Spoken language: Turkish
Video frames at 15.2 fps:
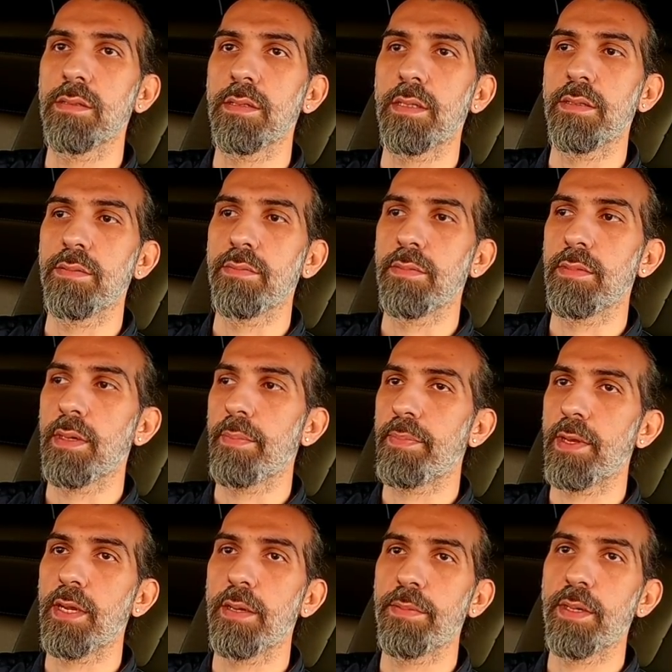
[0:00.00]
yani
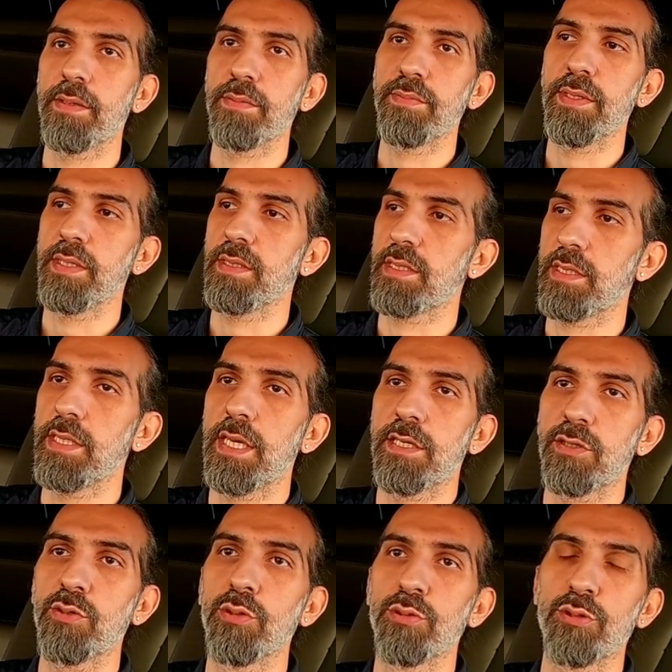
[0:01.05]
hep beraber bir
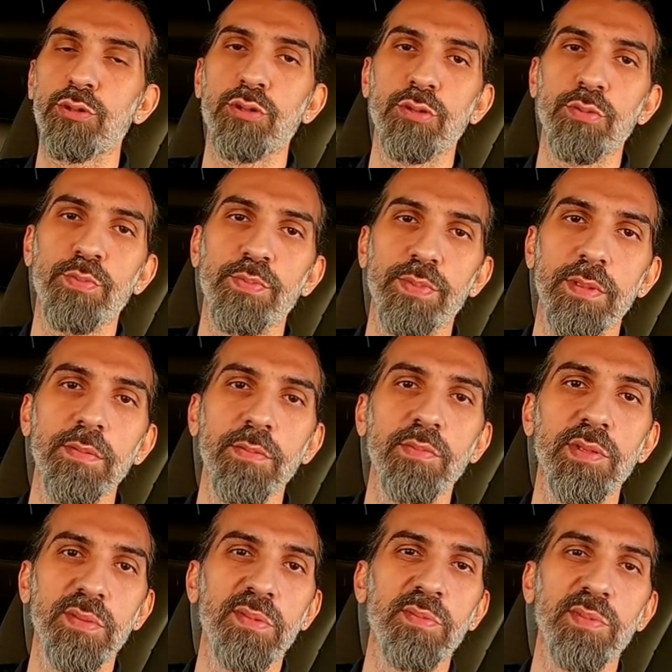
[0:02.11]
sinerji oluşturup değil
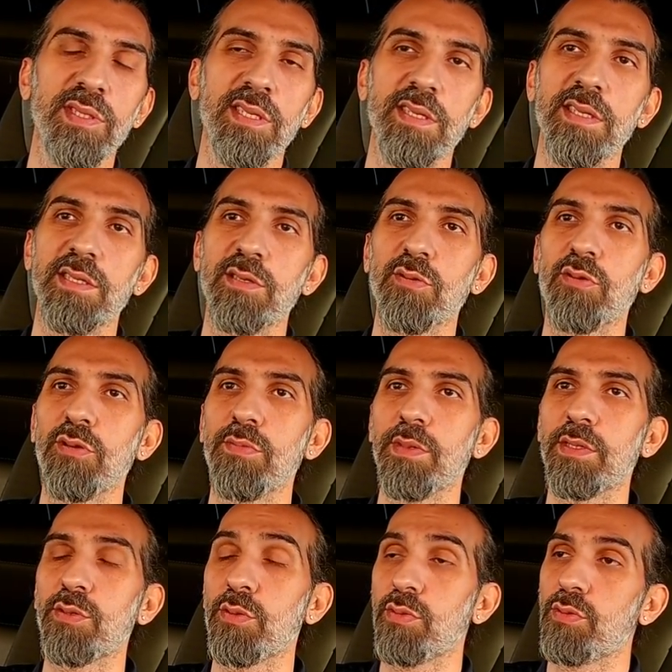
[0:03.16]
mi birbirimize destek
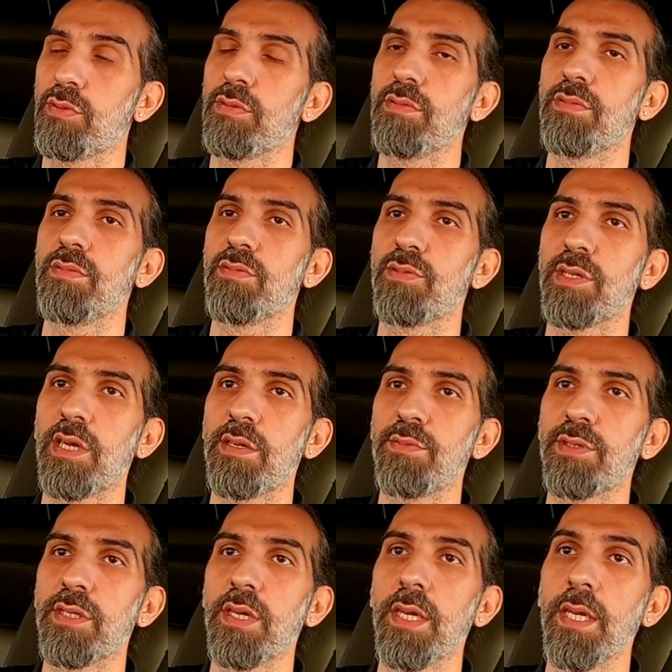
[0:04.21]
olmak çok e, güzel bir
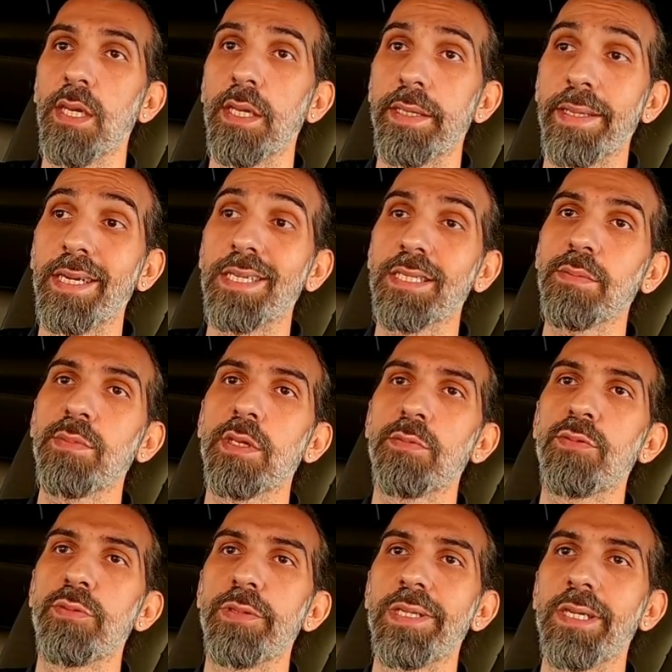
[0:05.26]
şey. Nazım da
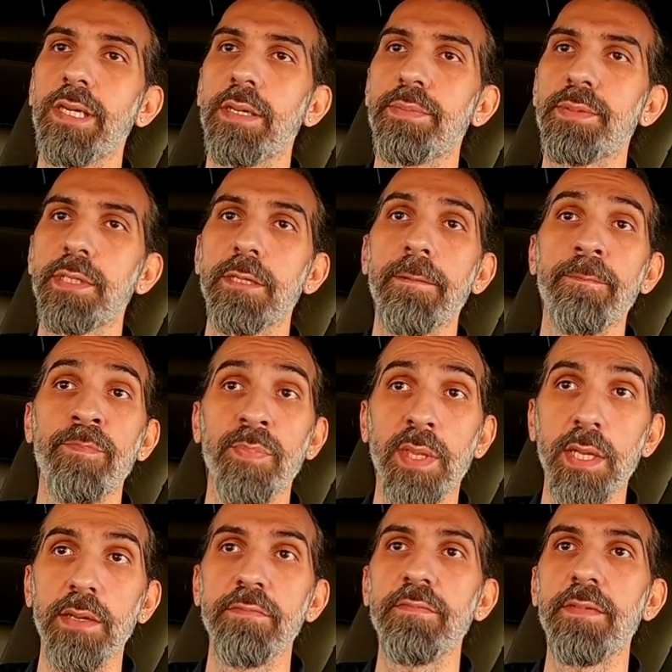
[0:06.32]
bunu bana yaptı.
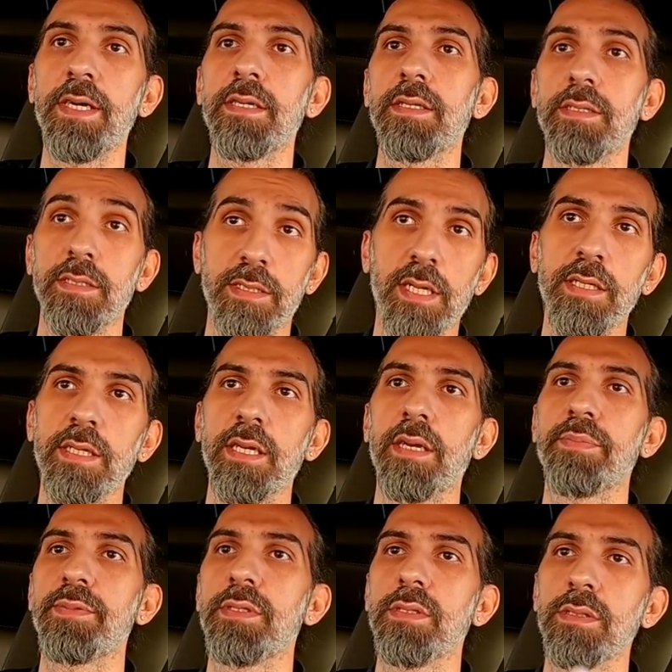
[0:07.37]
Enver e, sen de
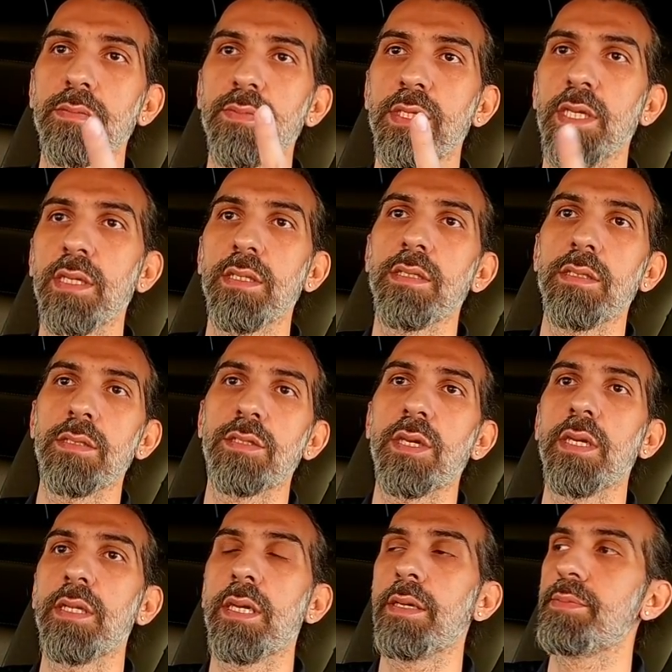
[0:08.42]
yaptın. Bir de
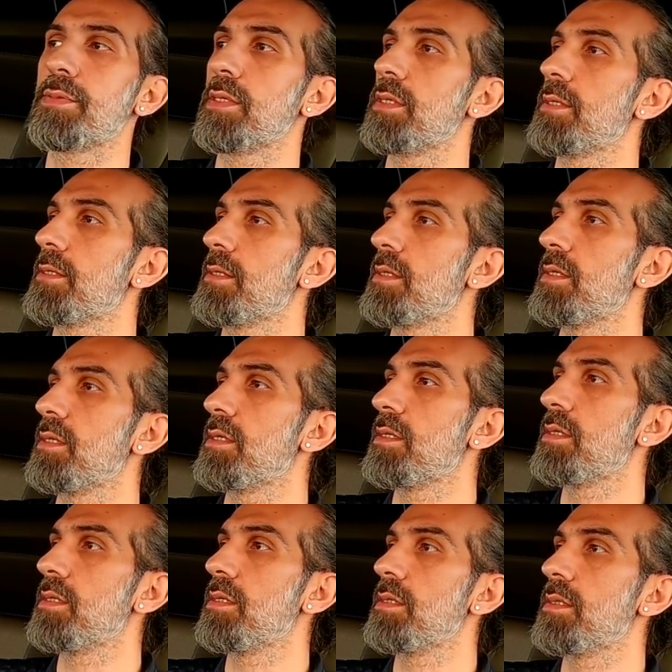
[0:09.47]
şey de yaptı.
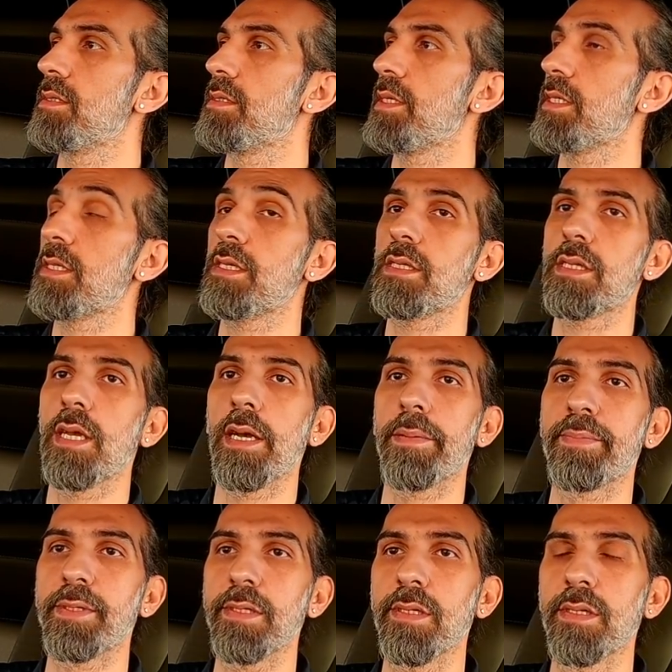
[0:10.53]
Red Kit de
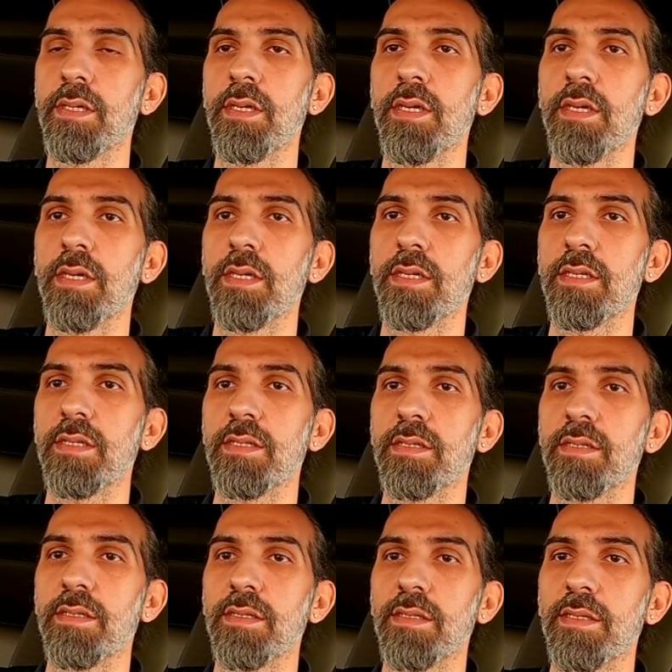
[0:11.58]
yaptı.
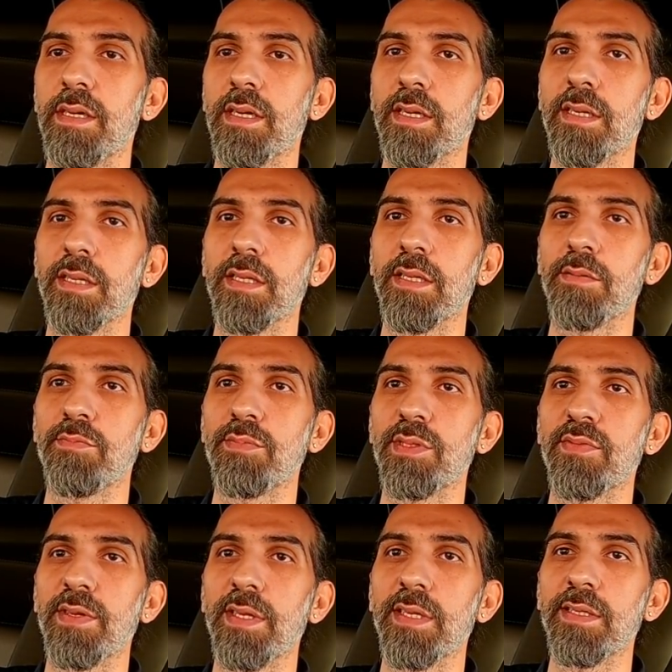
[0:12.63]
Erkan
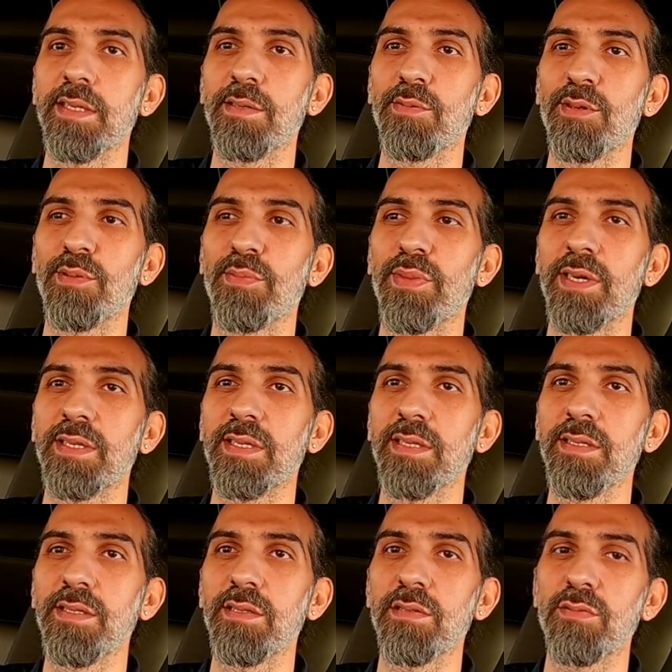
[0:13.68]
abimiz falan diye böyle
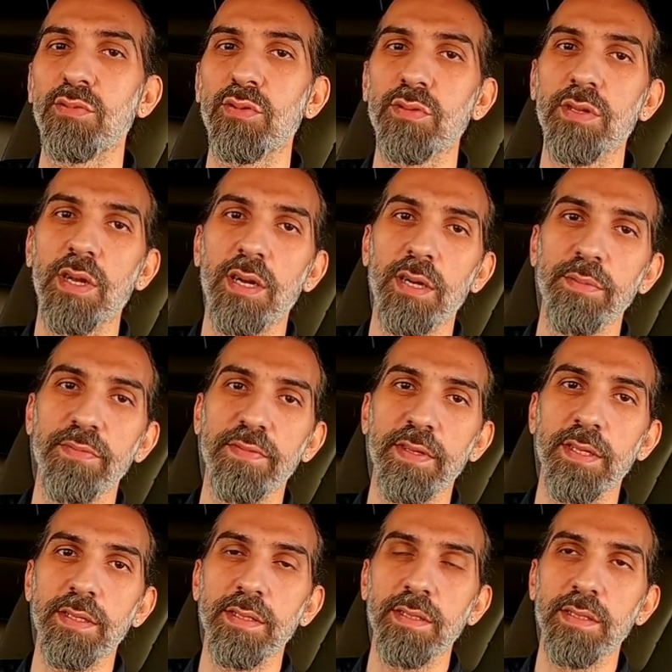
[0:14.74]
bahsedince çok da abi
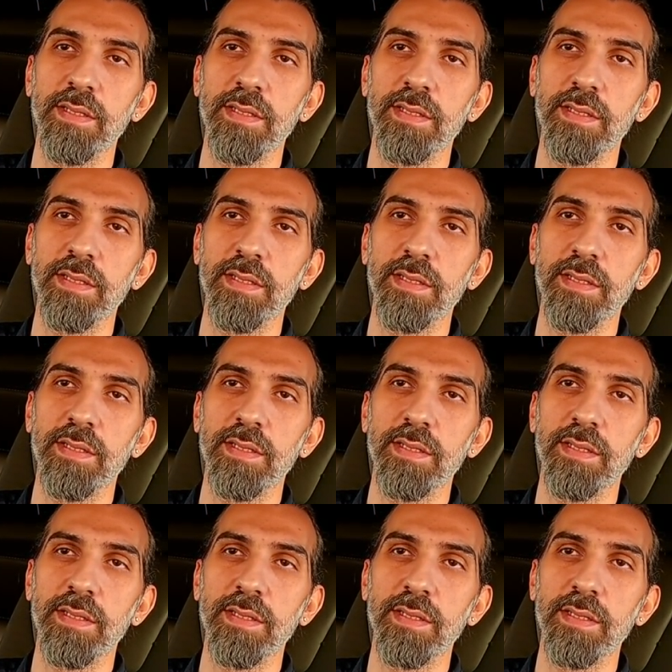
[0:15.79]
falan